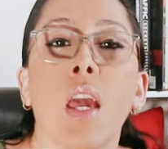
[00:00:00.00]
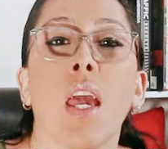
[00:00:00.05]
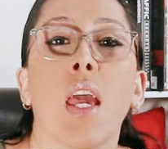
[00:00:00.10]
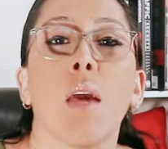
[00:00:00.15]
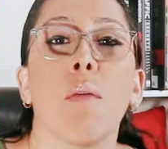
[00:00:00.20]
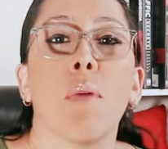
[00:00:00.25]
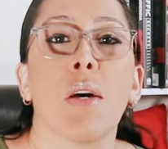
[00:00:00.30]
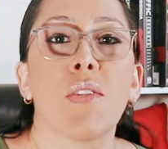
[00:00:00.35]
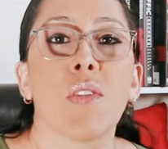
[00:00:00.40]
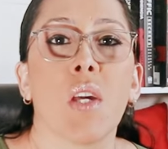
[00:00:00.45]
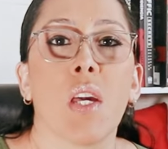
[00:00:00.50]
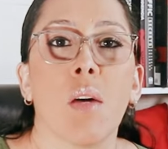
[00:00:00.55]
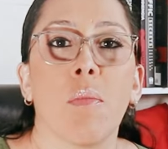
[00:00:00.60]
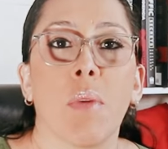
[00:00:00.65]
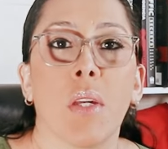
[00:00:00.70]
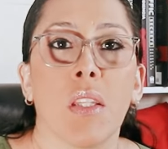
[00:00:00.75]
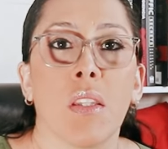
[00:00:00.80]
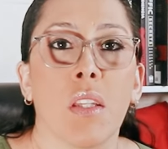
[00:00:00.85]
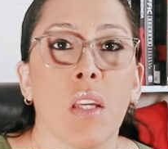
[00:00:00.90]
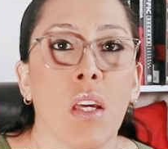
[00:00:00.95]
es
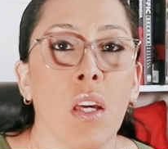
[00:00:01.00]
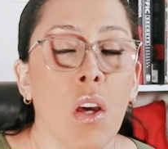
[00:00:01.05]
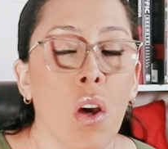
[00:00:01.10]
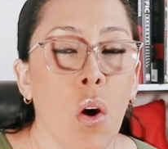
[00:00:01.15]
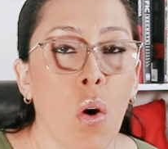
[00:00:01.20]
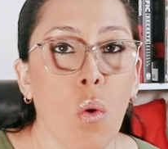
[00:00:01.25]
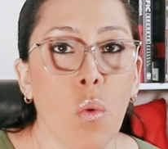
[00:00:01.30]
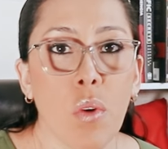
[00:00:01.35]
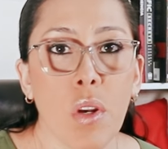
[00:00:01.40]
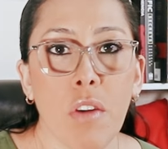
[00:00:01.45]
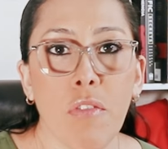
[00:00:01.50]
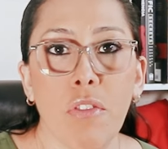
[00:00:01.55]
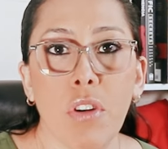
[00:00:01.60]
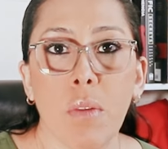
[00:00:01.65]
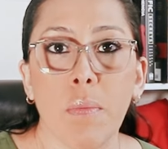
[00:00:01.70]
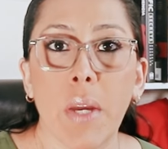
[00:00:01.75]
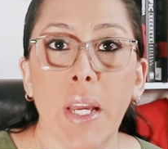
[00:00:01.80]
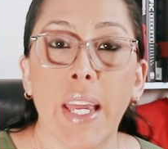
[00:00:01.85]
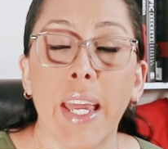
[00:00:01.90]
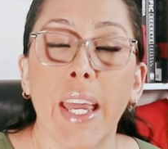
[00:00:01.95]
básicamente una
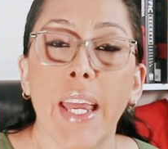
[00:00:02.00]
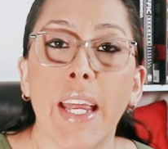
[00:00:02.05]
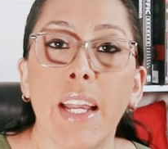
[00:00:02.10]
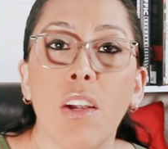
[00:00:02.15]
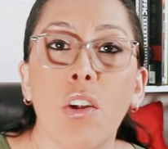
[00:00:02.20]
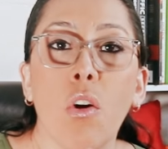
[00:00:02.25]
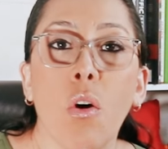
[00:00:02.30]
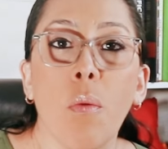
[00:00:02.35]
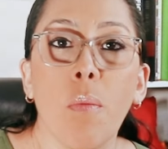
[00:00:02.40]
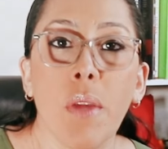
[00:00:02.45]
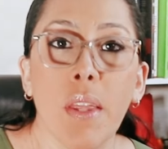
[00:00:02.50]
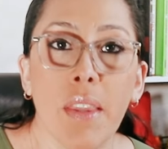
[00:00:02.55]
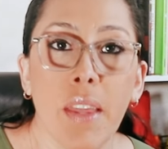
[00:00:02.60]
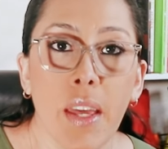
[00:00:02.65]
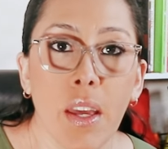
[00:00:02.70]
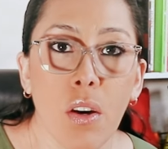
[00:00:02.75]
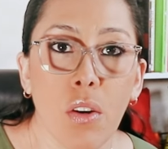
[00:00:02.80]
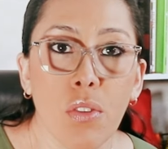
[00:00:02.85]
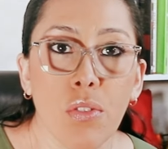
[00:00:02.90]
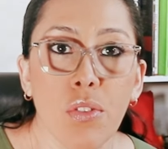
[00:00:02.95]
forma que en los
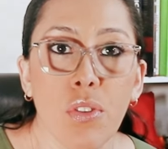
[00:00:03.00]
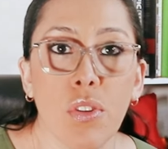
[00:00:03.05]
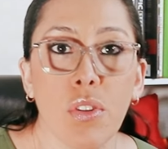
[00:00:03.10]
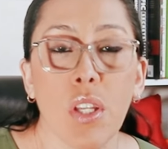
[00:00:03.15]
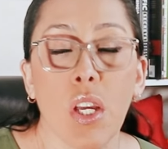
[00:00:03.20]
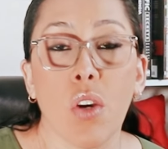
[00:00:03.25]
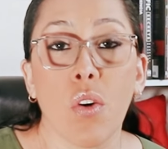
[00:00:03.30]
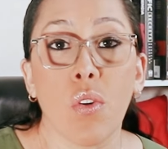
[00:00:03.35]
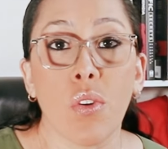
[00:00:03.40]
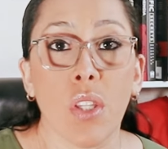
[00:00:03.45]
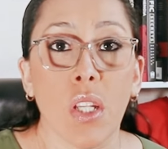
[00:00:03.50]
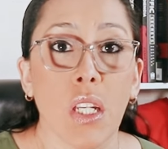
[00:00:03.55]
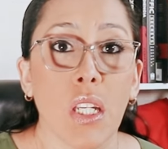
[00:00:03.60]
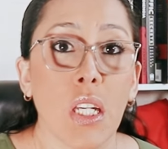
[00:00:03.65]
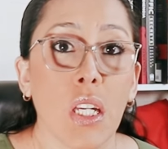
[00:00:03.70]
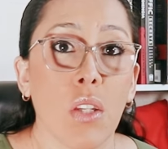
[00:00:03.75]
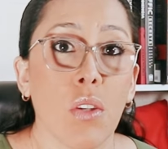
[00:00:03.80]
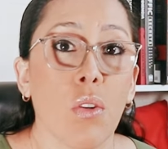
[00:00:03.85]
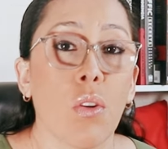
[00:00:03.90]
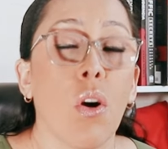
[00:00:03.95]
videos de
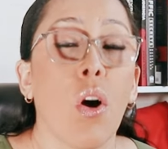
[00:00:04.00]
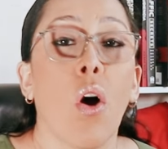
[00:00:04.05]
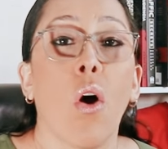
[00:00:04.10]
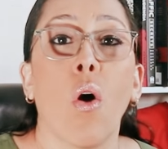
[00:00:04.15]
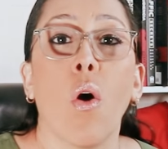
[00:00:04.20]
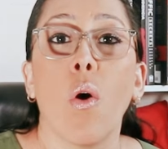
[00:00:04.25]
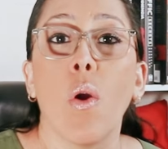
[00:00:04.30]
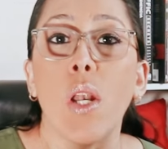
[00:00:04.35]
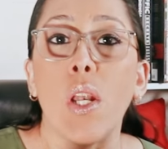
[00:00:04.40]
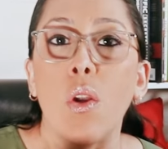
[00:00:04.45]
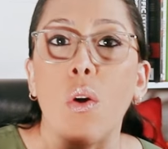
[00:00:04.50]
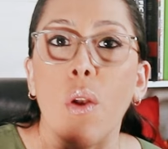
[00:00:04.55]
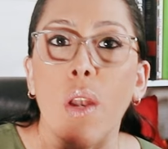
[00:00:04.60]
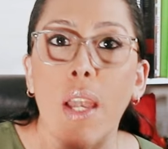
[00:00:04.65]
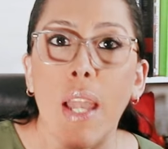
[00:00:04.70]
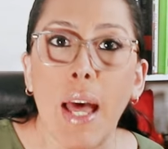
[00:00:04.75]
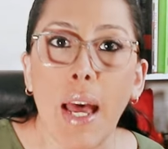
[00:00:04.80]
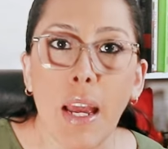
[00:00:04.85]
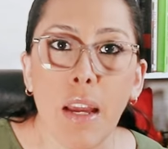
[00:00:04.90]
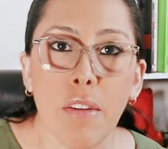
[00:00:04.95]
contenido o en los
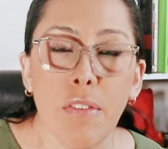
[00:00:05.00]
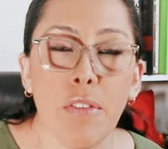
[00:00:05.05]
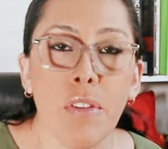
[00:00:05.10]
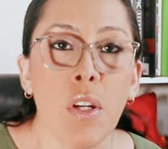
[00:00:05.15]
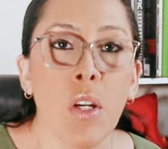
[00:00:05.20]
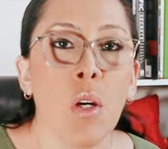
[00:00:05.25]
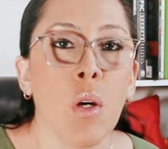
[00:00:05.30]
live